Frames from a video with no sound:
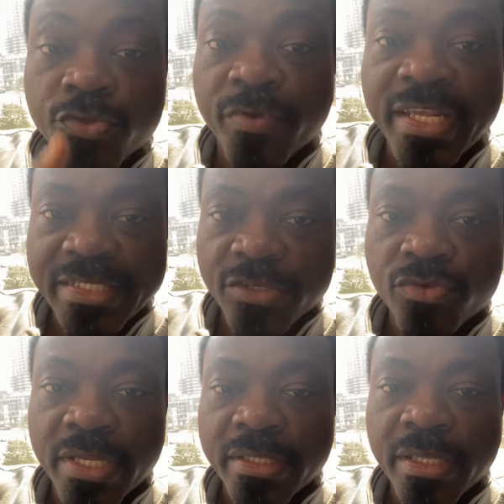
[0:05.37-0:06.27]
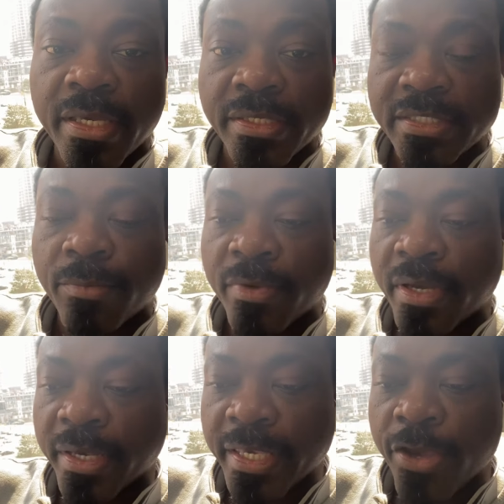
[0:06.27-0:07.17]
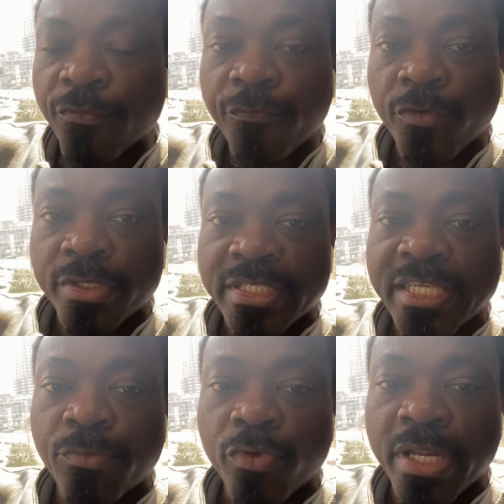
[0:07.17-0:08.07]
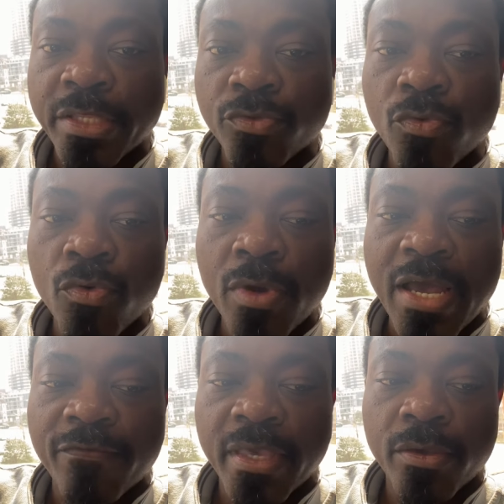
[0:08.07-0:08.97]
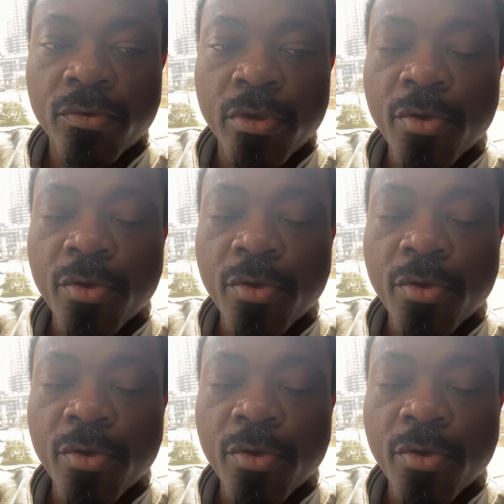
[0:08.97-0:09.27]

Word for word: suivez les actualités, récemment, il y a un vote de Samuel Eto'o avec euh,